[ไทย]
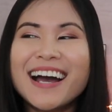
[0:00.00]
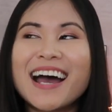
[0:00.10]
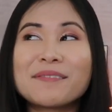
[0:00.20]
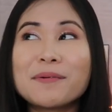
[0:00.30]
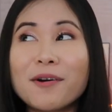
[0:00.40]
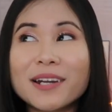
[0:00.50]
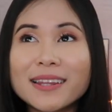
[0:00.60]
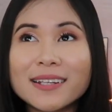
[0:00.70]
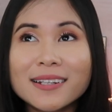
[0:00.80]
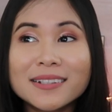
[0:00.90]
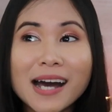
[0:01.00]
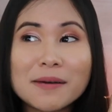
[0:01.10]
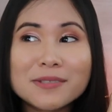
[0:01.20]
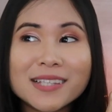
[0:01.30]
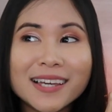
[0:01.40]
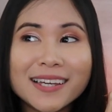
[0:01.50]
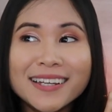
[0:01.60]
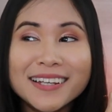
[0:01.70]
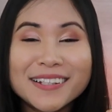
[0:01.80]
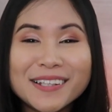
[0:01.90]
หันไปบอกเนตัน I'm sick
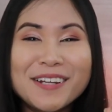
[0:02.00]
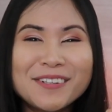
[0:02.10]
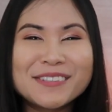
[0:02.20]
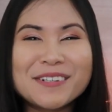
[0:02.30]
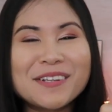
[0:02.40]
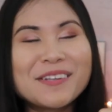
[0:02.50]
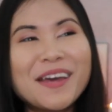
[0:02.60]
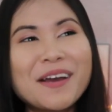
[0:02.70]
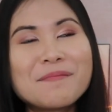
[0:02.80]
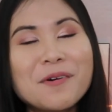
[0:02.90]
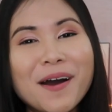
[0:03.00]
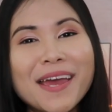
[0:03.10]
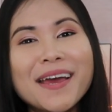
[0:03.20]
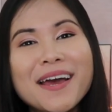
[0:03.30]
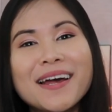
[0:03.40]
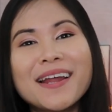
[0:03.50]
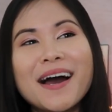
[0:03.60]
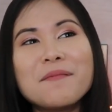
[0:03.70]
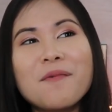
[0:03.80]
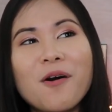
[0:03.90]
รู้สึกว่าตัวเองป่วยนะ
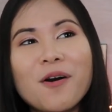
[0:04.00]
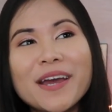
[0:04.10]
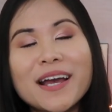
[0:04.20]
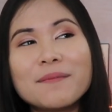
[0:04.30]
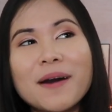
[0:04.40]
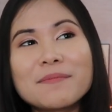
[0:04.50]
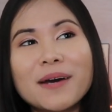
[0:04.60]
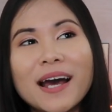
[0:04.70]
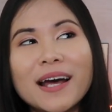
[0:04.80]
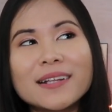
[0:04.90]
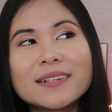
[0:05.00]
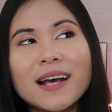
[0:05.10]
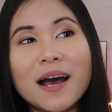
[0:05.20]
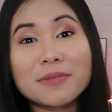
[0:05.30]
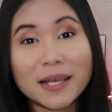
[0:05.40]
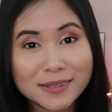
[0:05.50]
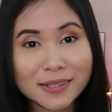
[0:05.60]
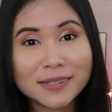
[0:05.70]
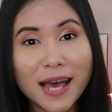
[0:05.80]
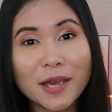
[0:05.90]
คะ หมอเขาให้กลับบ้านมาตัด
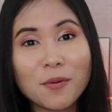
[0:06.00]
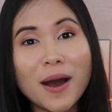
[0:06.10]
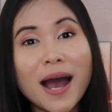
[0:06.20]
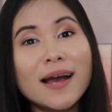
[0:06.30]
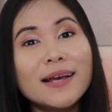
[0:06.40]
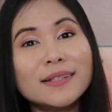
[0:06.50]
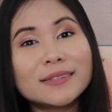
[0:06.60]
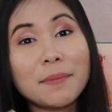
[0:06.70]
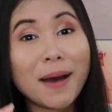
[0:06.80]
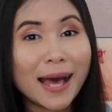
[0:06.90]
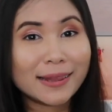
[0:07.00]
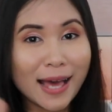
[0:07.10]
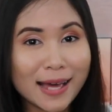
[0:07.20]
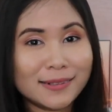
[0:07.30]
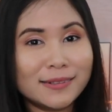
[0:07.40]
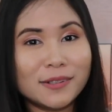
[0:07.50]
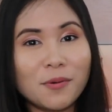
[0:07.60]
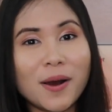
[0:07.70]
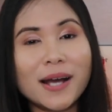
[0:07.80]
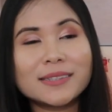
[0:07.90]
สินใจว่าจะผ่าตัดหรื
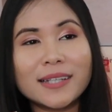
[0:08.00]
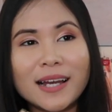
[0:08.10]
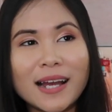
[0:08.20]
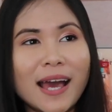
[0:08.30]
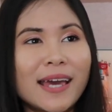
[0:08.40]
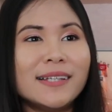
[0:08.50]
อว่าจะยังไง